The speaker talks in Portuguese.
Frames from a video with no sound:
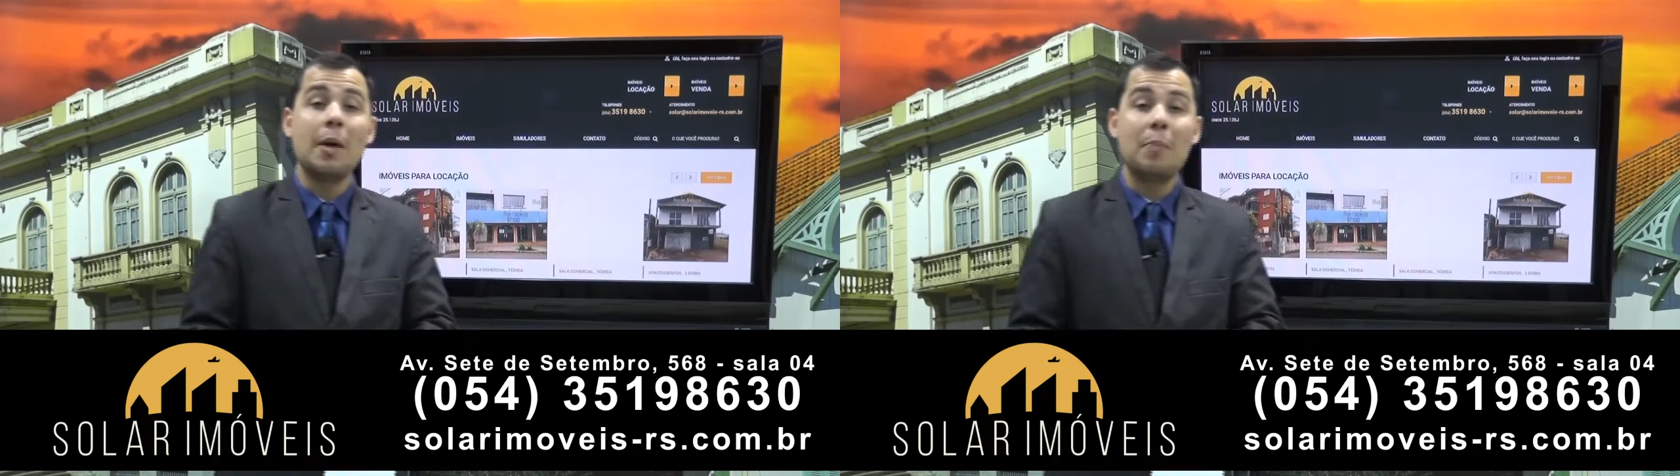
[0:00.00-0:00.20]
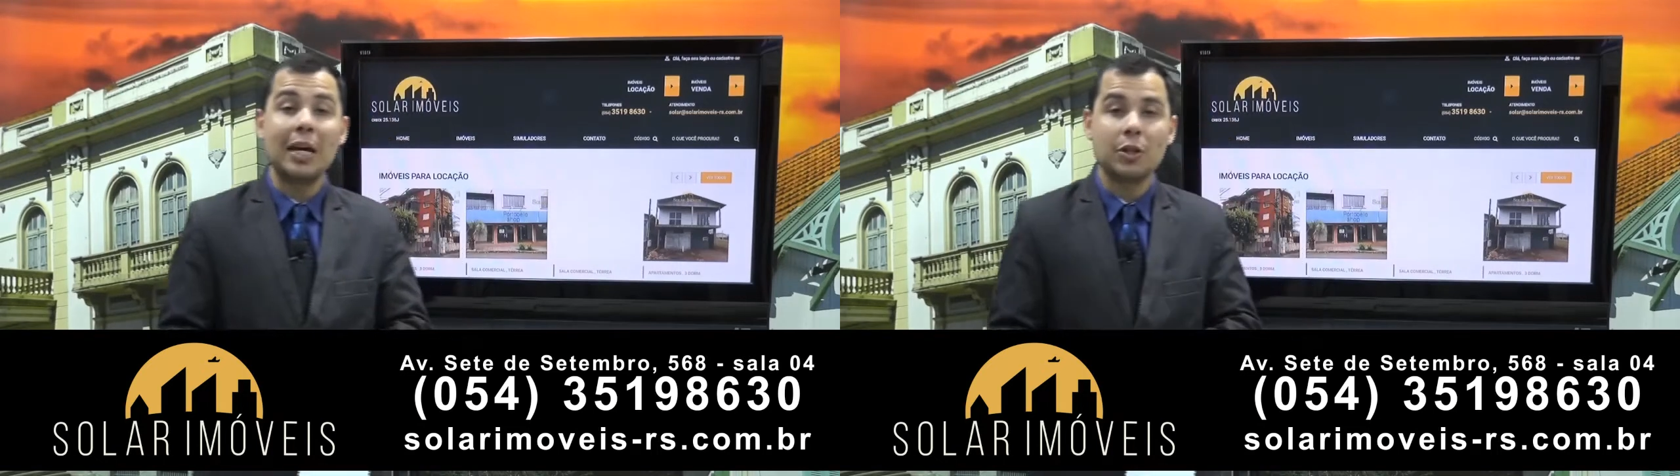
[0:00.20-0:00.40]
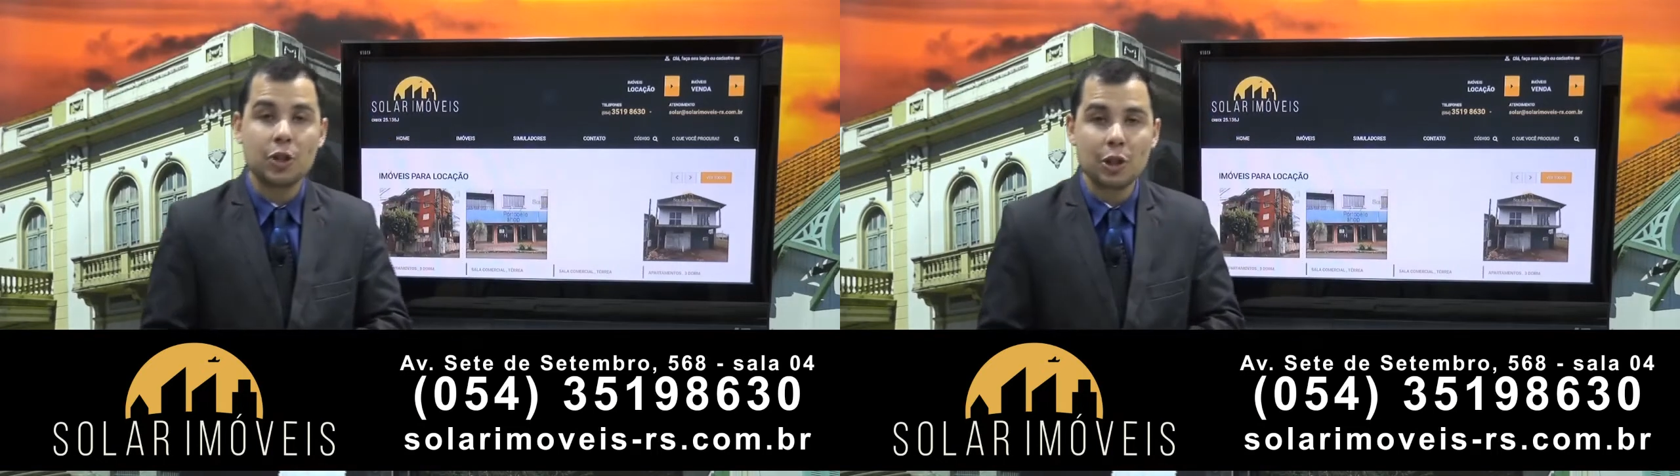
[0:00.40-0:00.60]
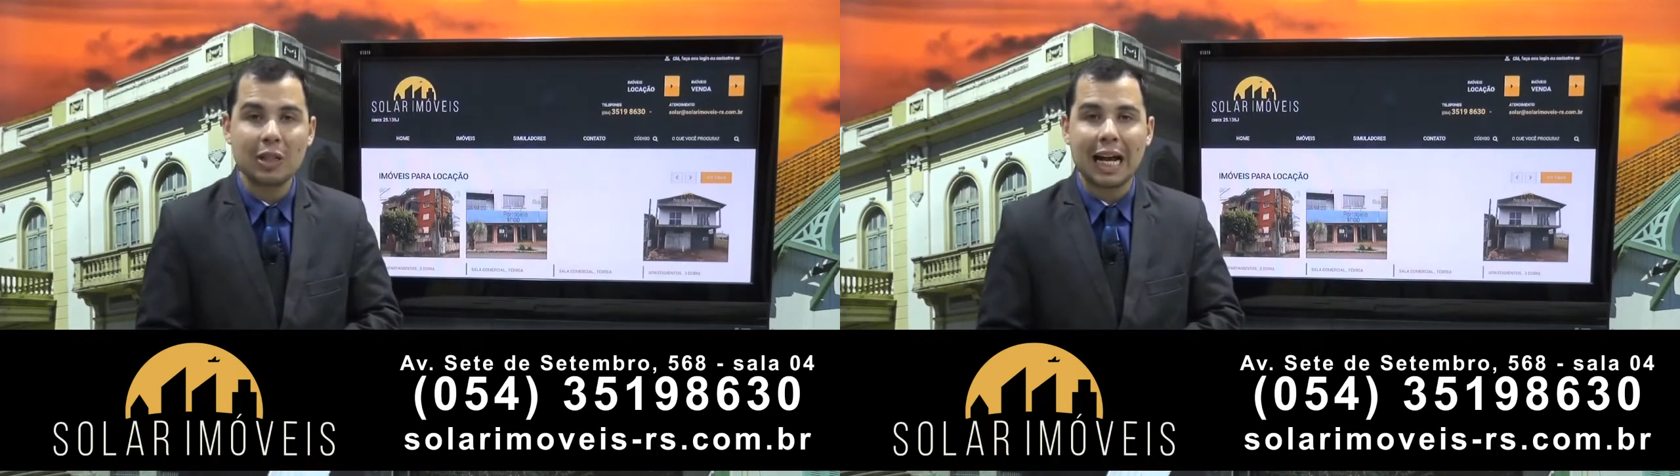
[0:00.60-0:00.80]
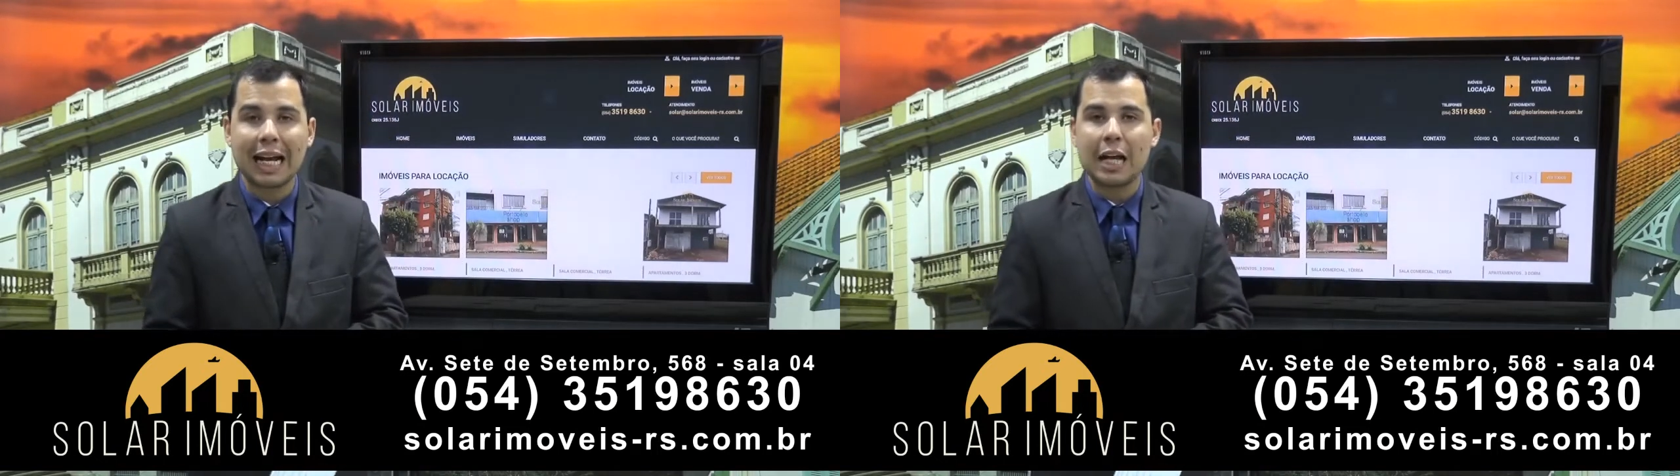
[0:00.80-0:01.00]
pertinho
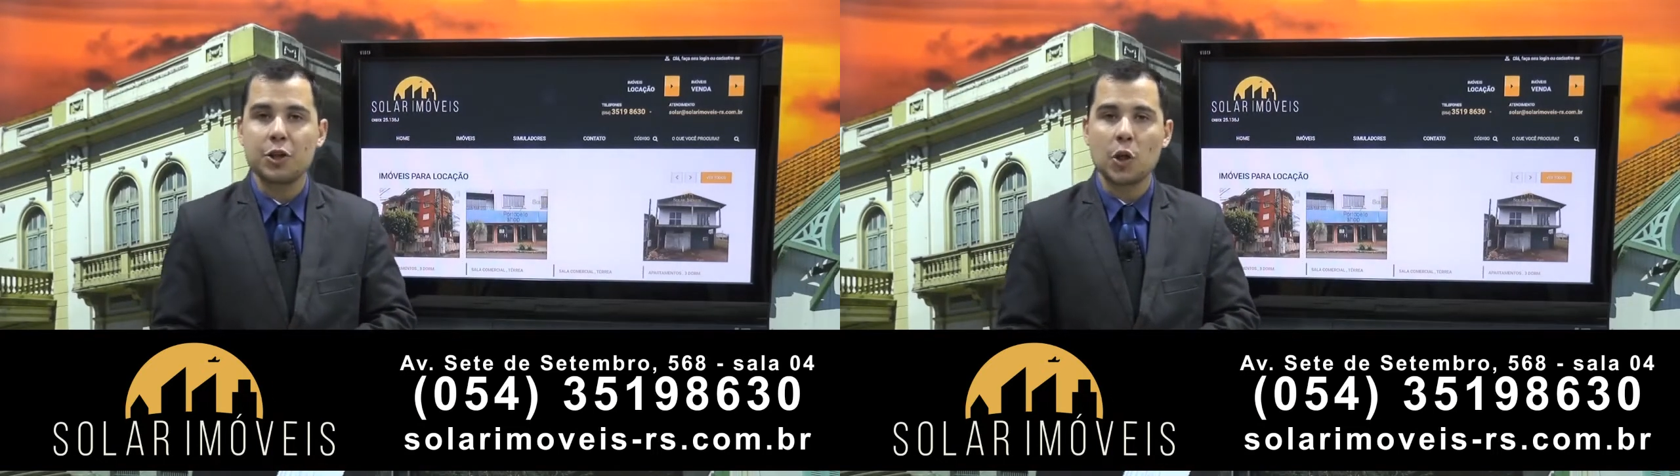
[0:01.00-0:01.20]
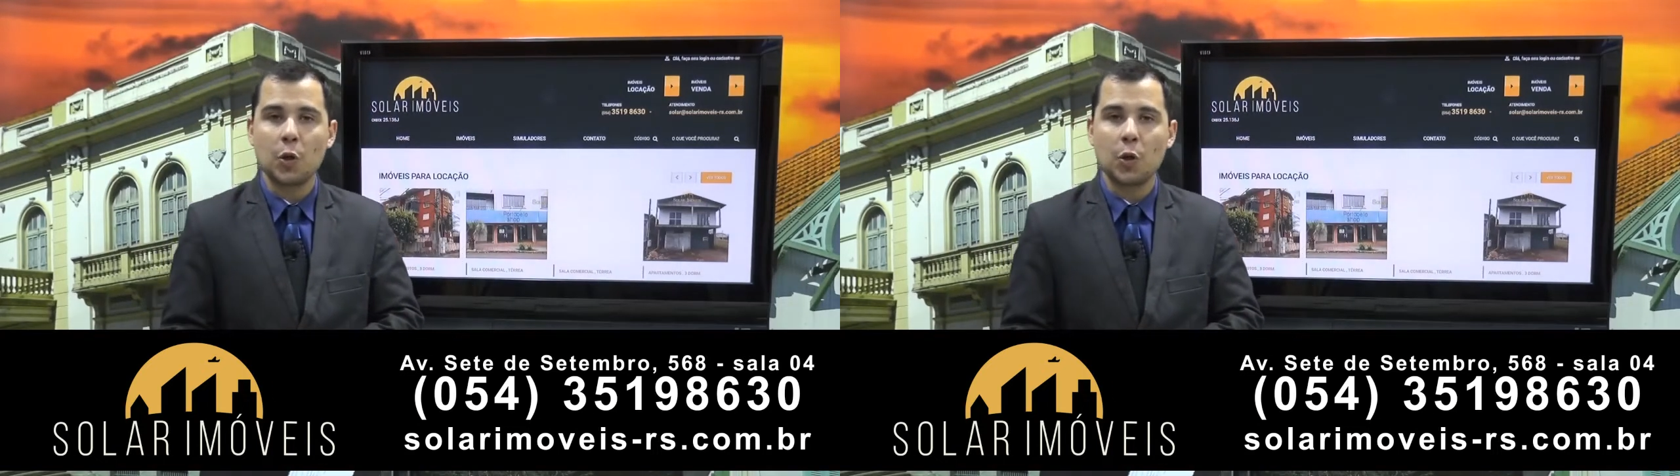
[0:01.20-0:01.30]
da Caixa